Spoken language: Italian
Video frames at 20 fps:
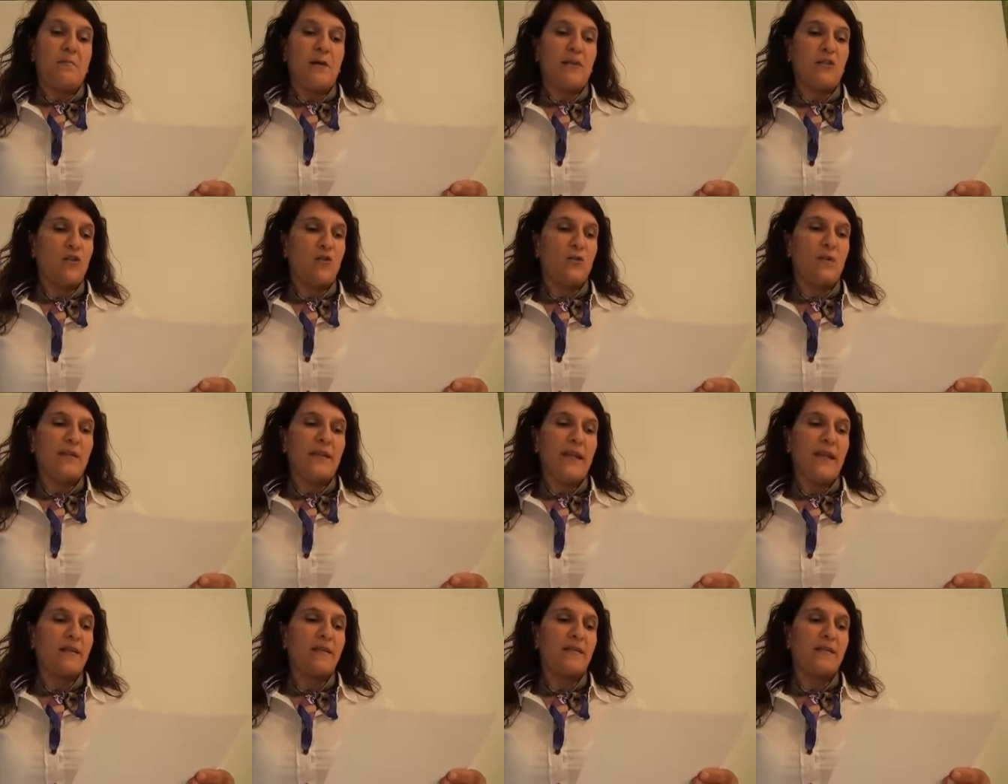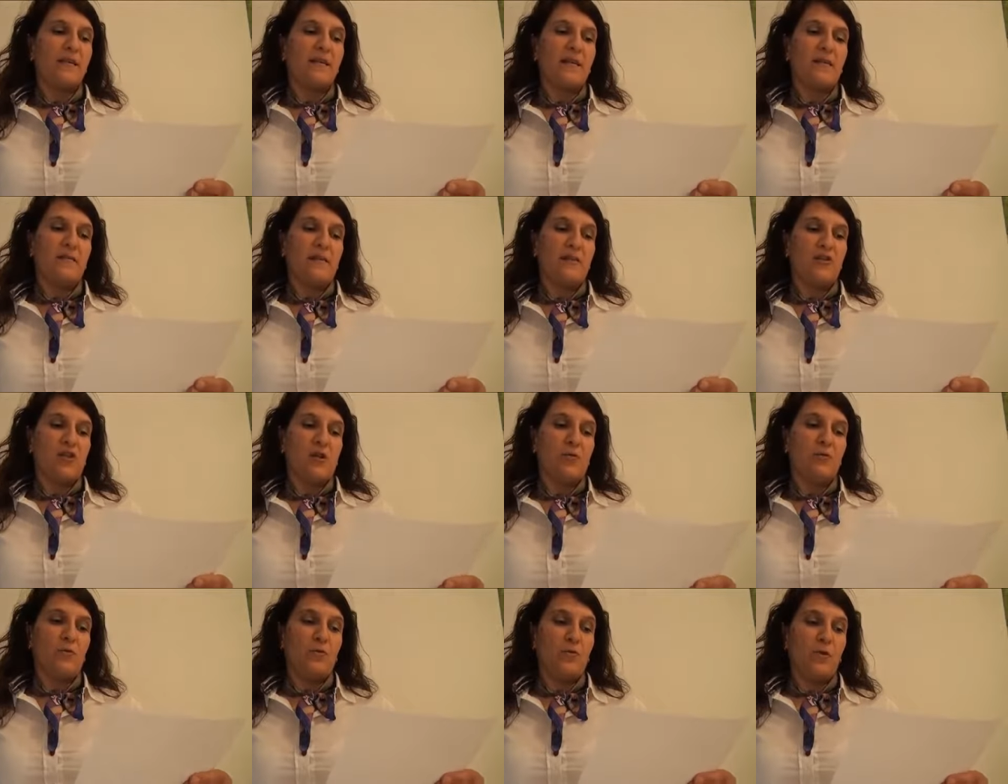Ma c'è una terza che
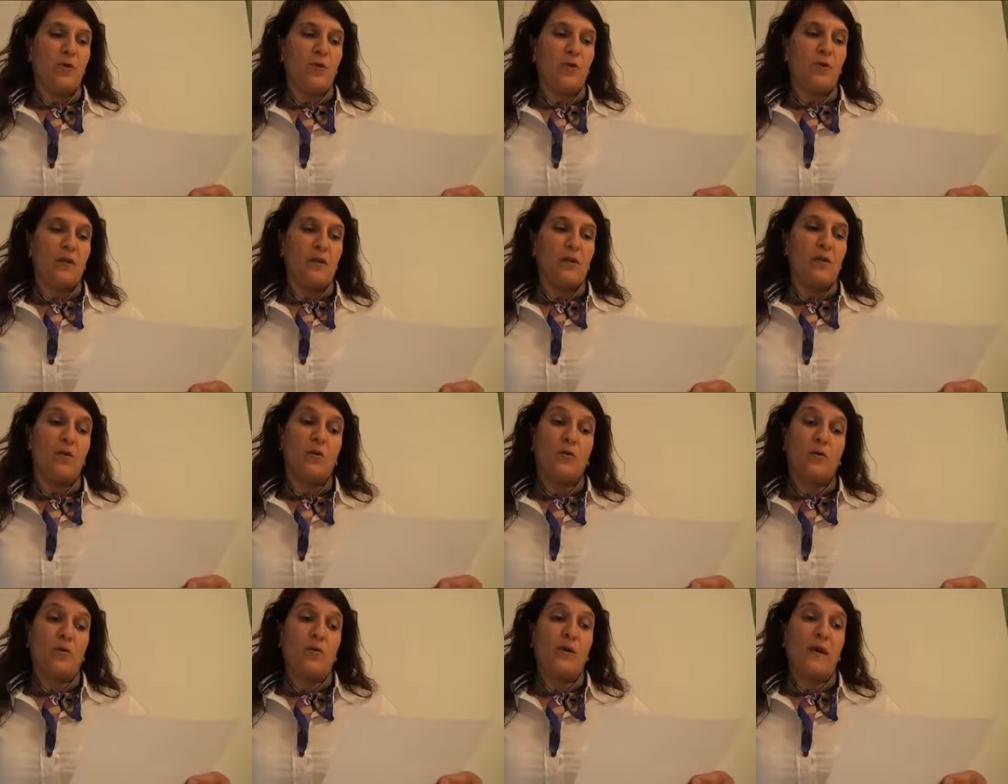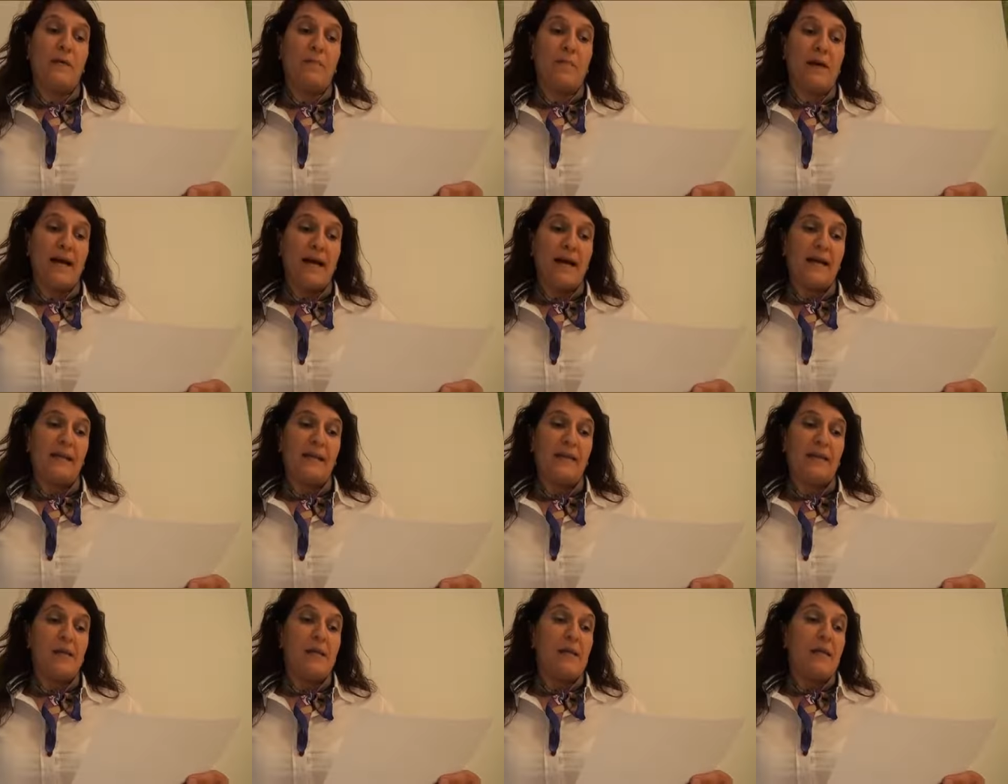facciamo noi, con le
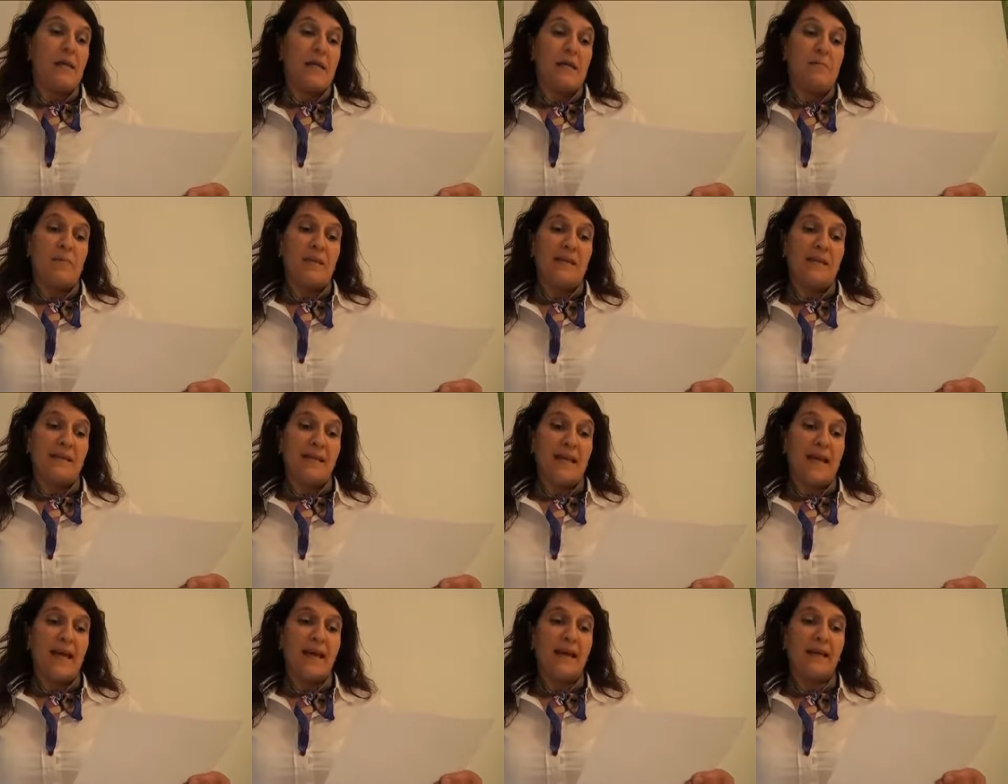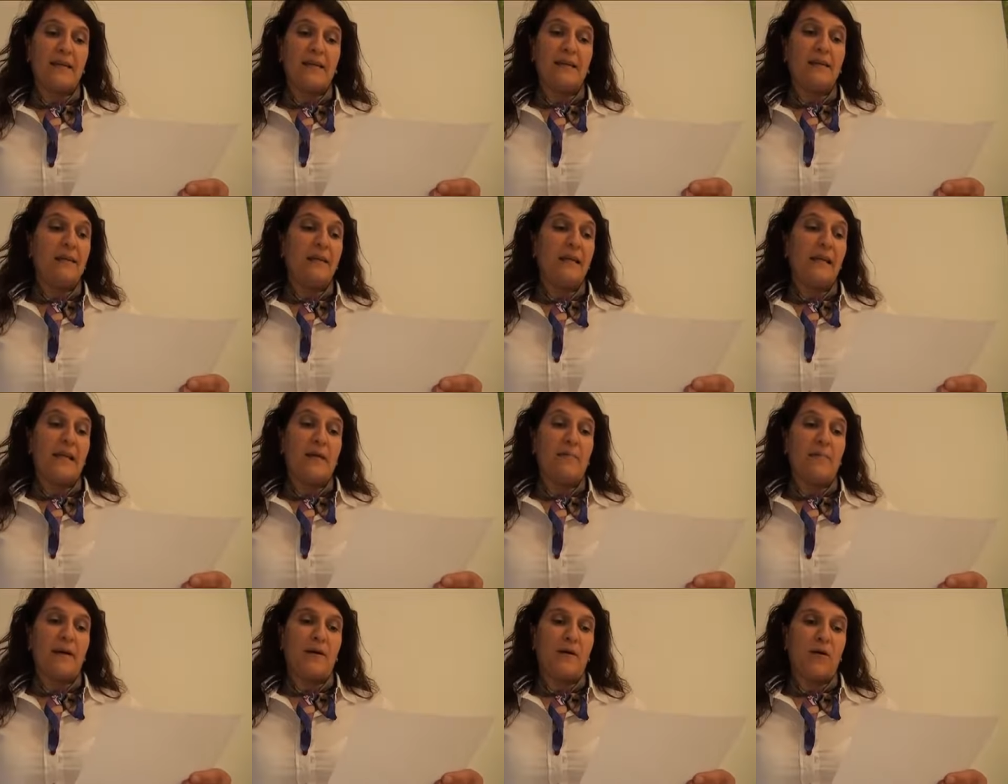mani, i pensieri,
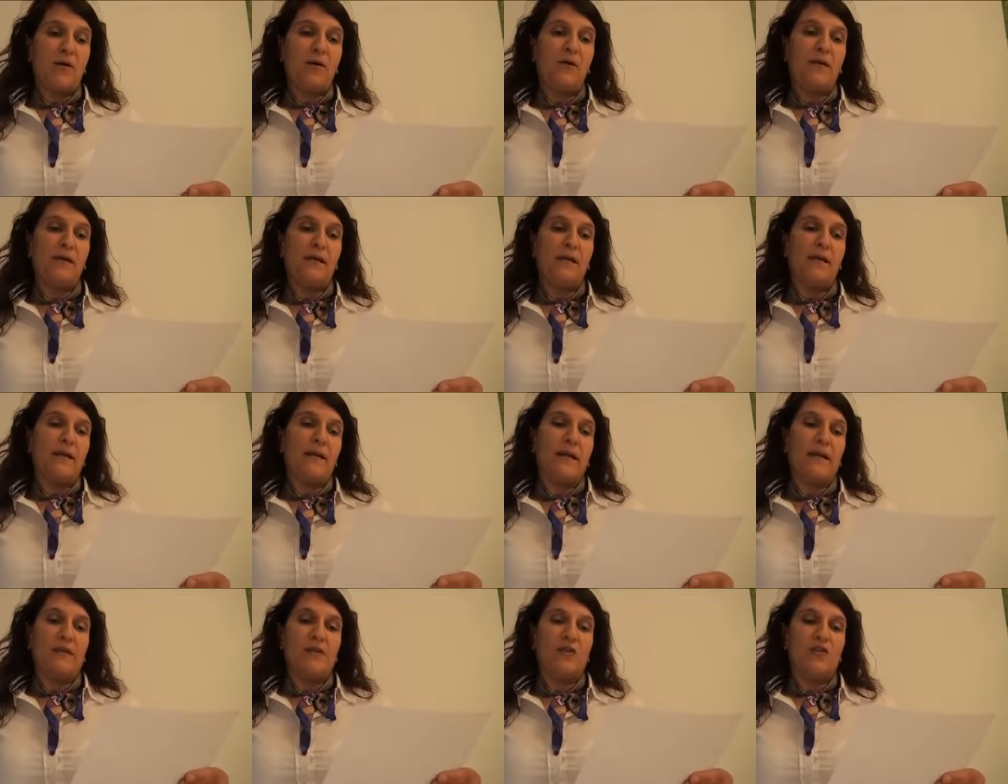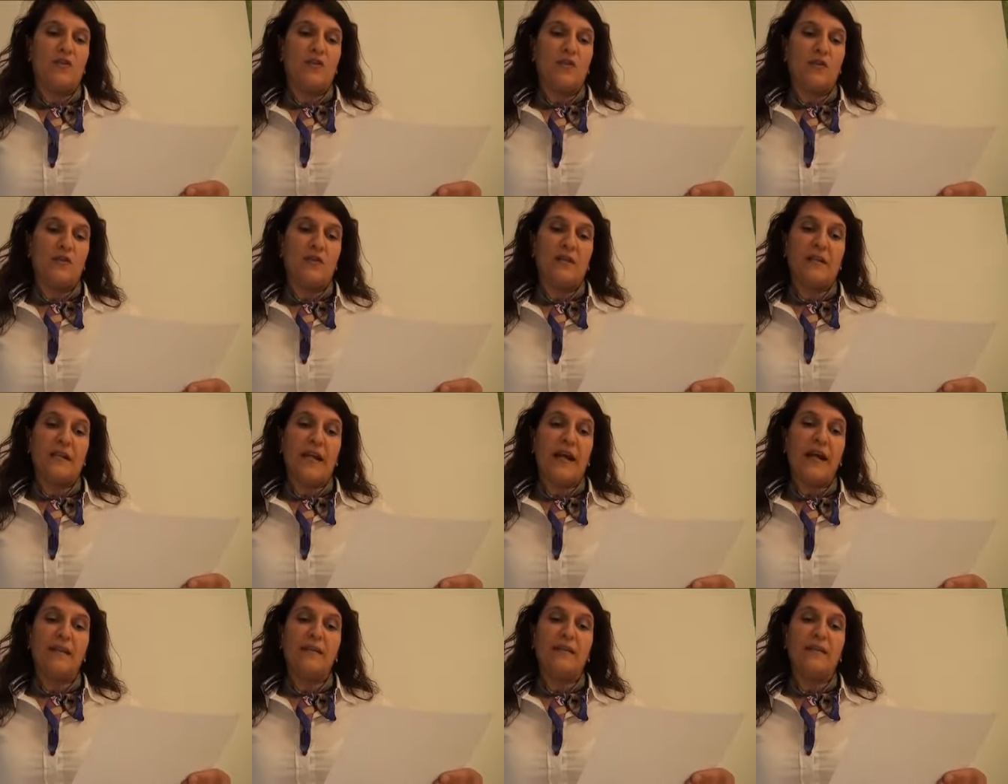le parole, le decisioni
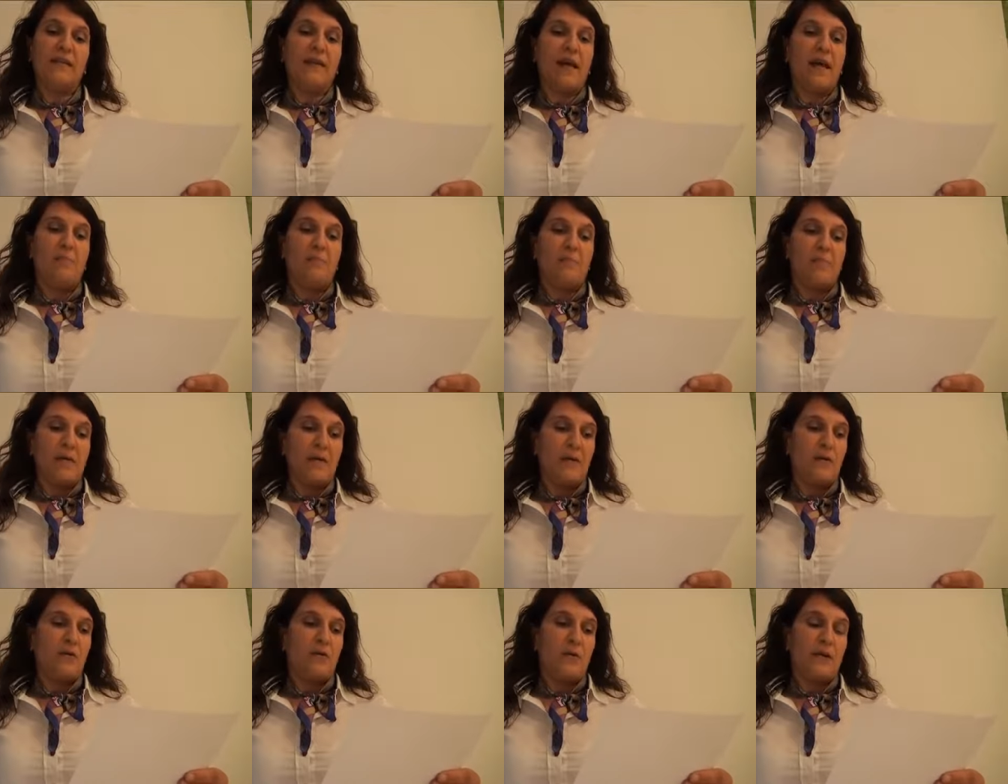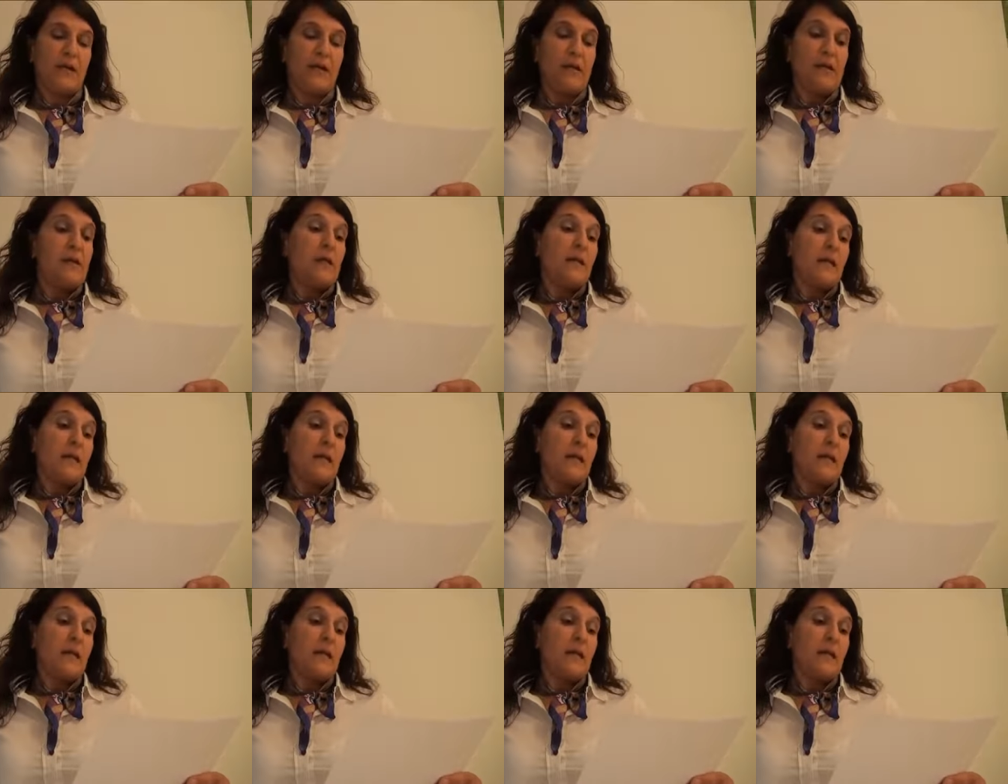grandi e piccole,